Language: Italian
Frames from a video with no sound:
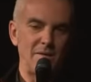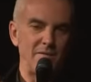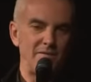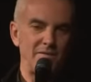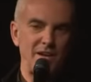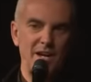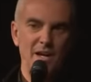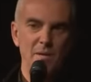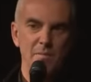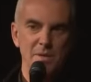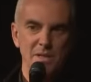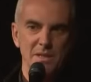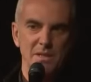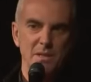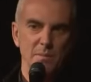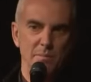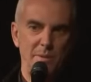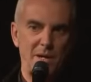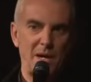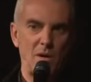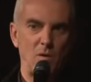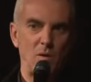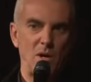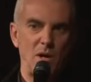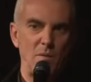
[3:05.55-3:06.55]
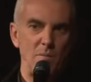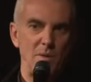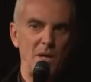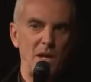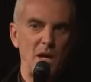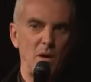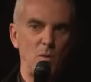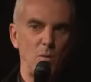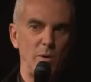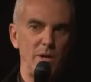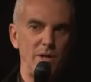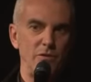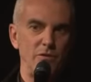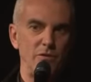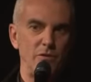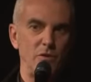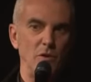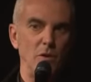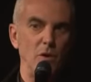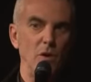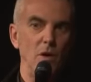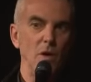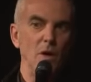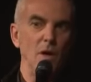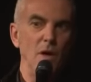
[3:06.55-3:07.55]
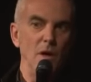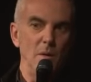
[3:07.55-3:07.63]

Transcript: vagamente paragonabile a questo